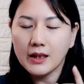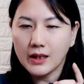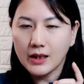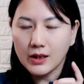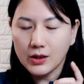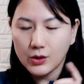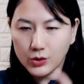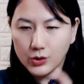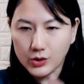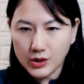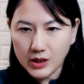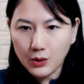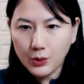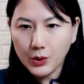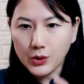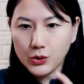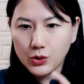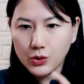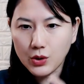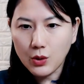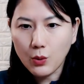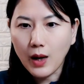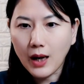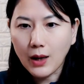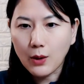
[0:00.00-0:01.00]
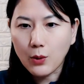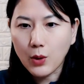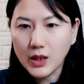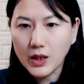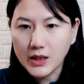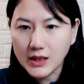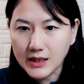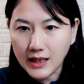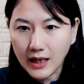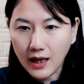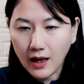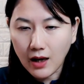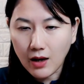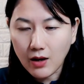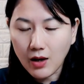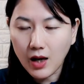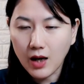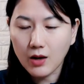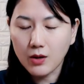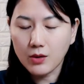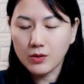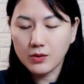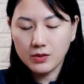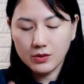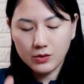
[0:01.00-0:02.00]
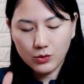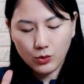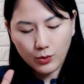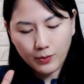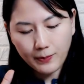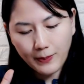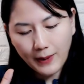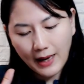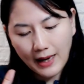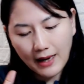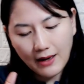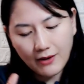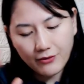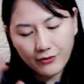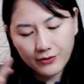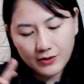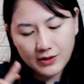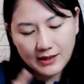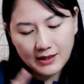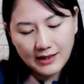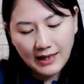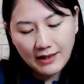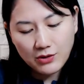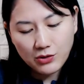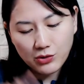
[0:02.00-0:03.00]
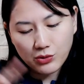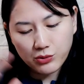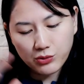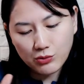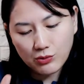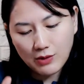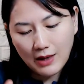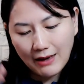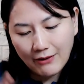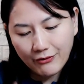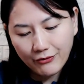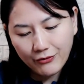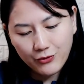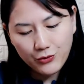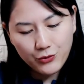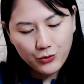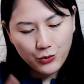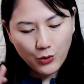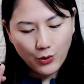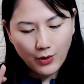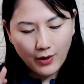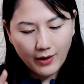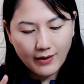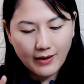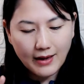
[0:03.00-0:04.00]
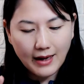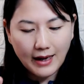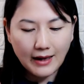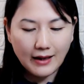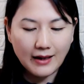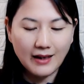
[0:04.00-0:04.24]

有些人会觉得哇，快捷键好好，我把删除啦、复原啦